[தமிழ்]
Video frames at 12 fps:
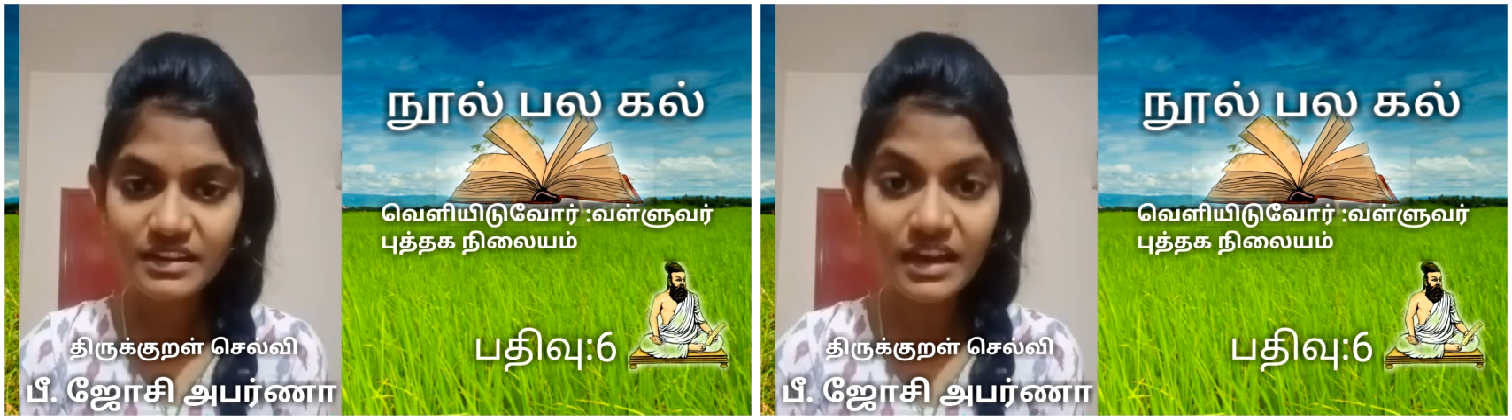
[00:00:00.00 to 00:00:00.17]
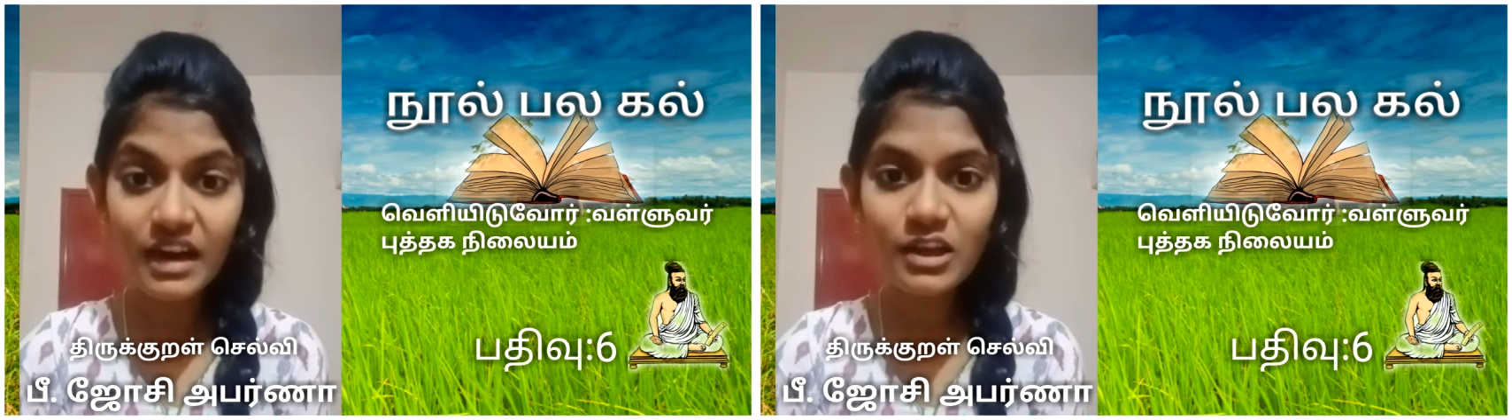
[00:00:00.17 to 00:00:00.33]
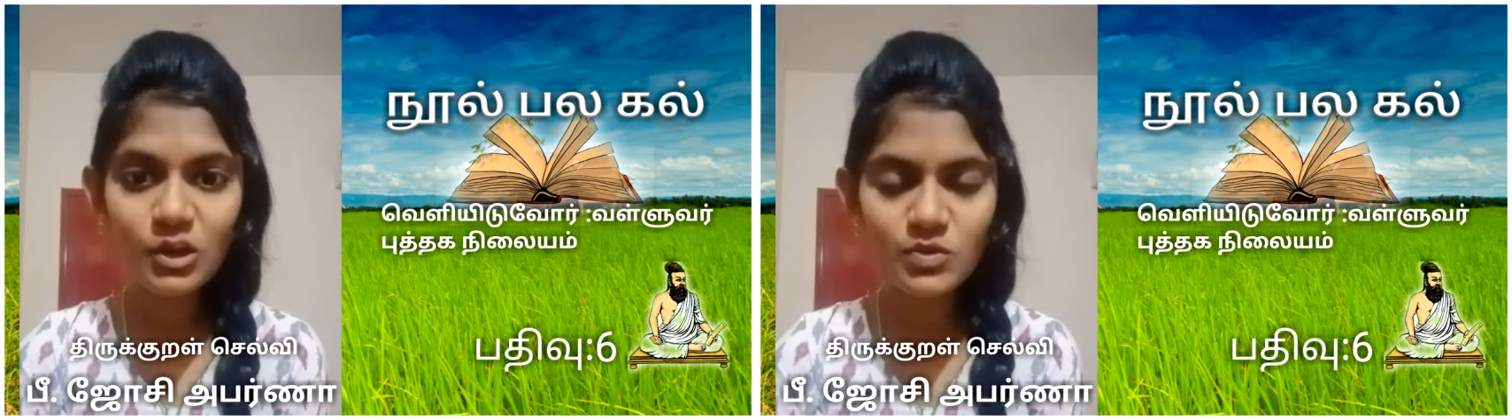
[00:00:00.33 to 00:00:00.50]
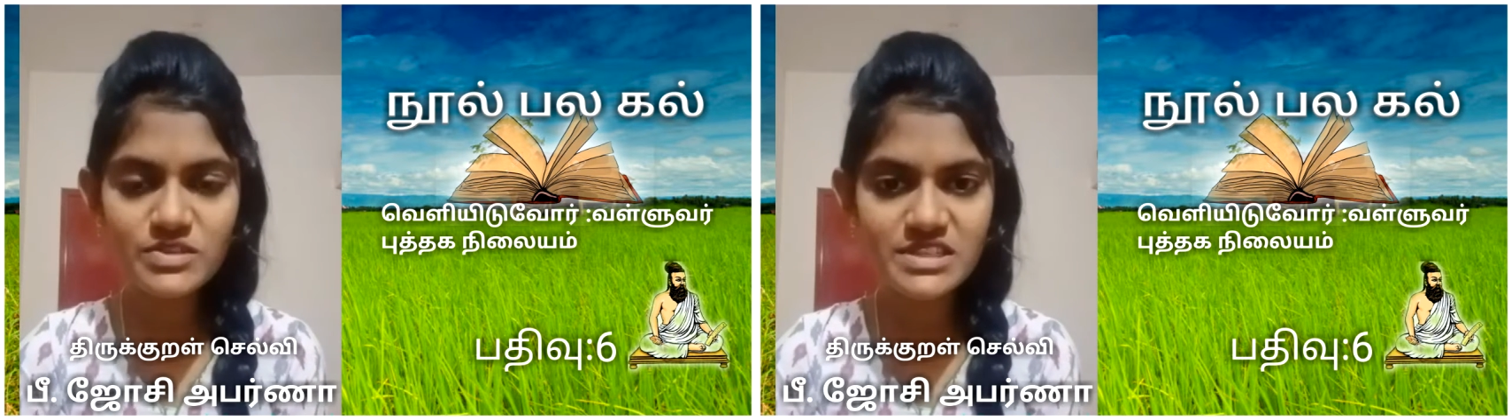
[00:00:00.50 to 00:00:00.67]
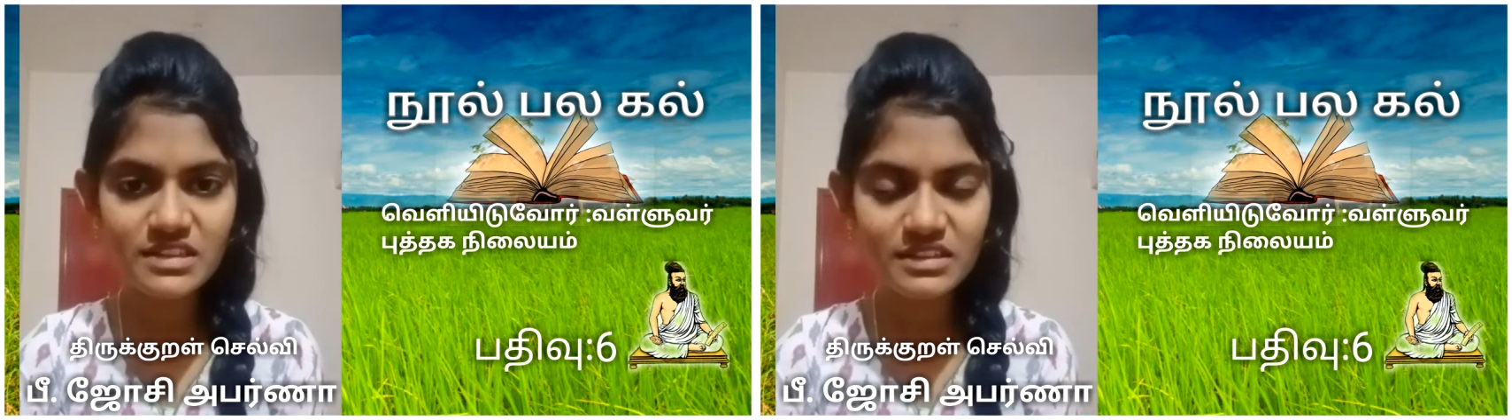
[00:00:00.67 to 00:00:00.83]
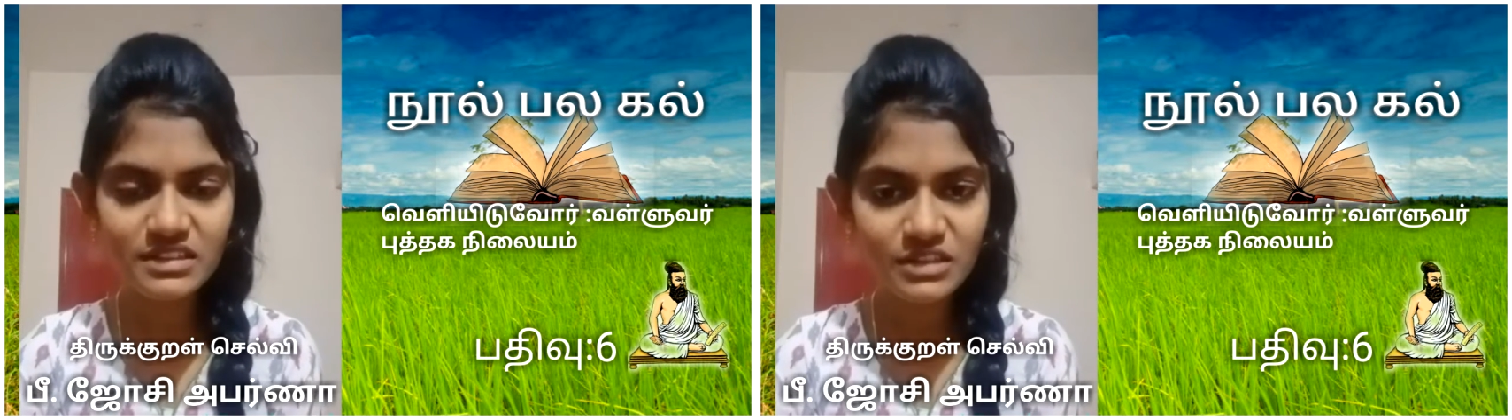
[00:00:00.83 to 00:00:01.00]
நாள்
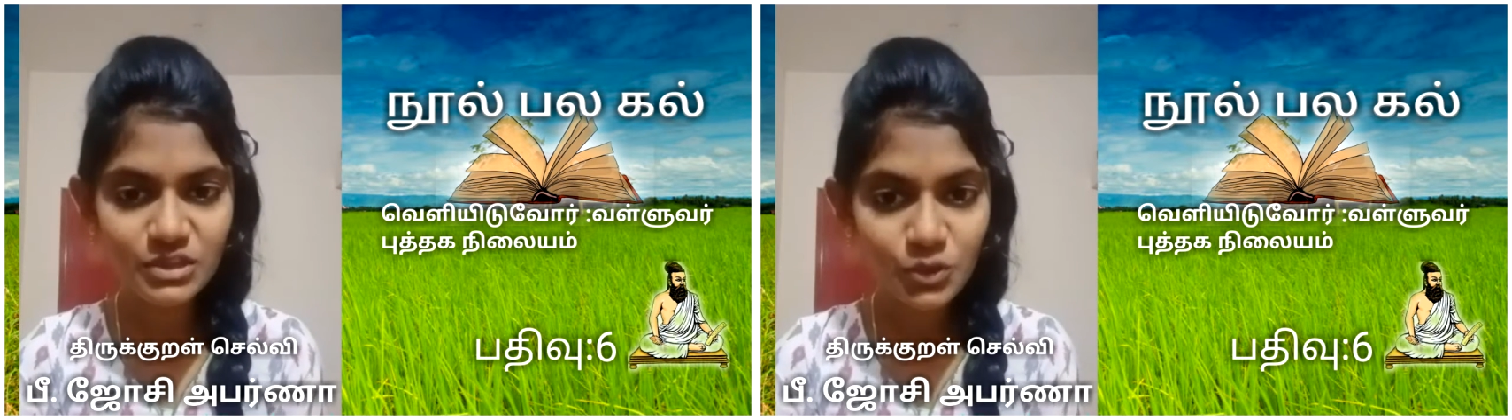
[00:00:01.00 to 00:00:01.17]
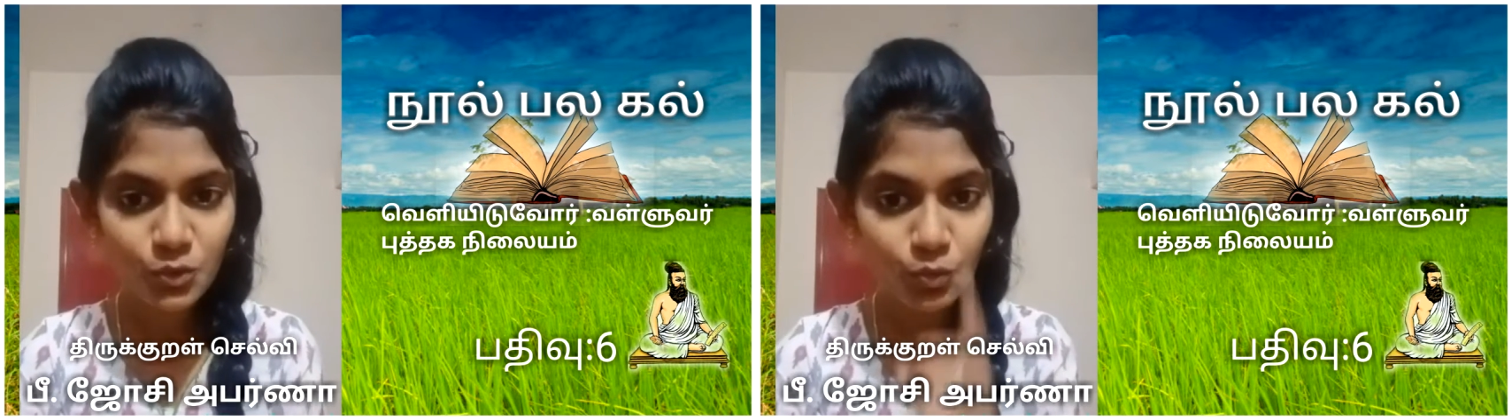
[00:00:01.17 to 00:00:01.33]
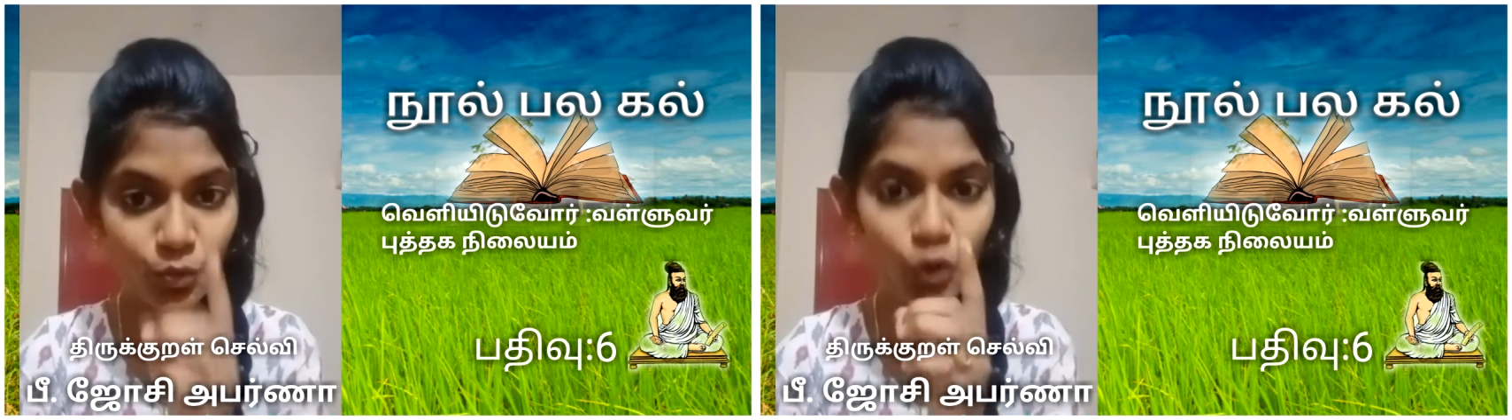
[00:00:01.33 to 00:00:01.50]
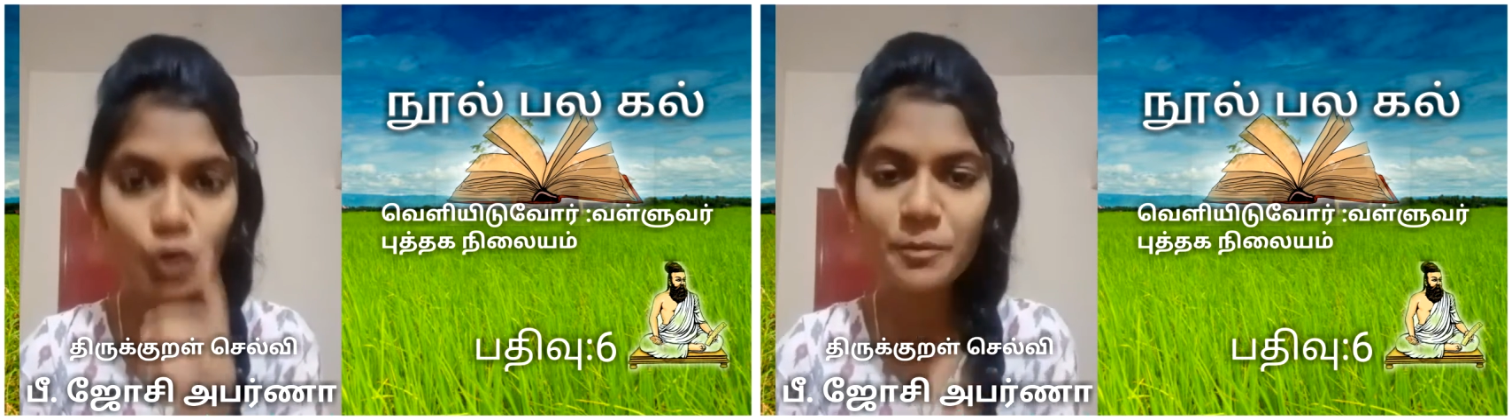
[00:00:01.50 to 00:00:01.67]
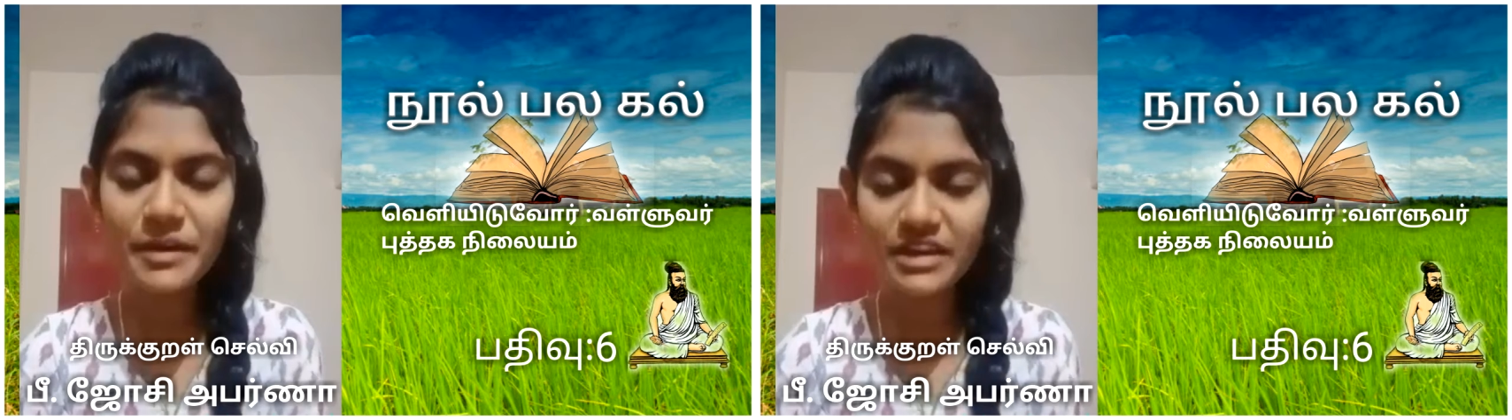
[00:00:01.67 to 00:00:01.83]
ஒன்றுக்கு ஒரு